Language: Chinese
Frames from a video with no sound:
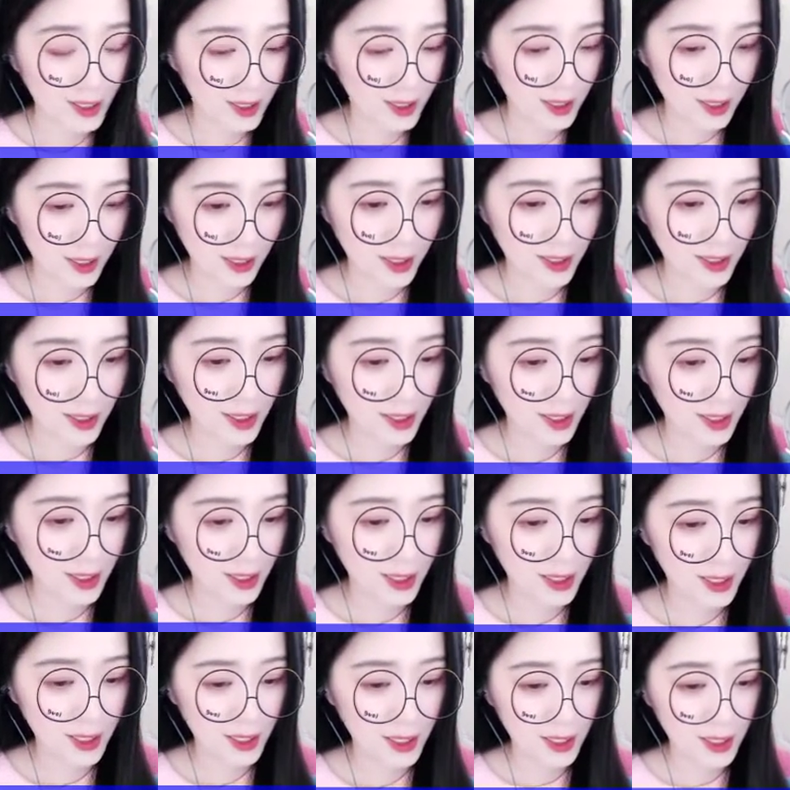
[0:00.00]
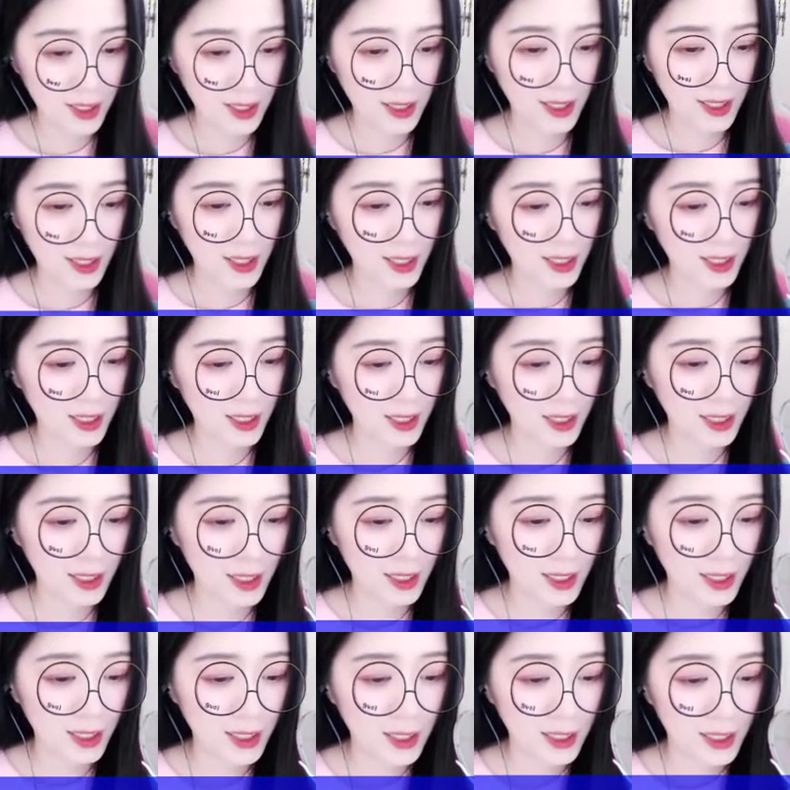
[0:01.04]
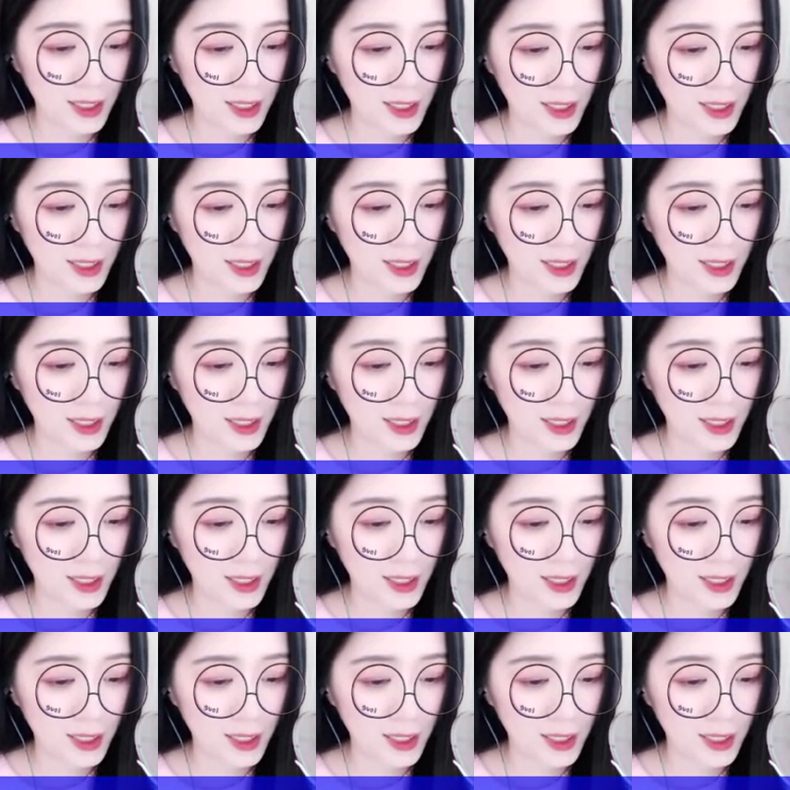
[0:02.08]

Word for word: 可是他很想看六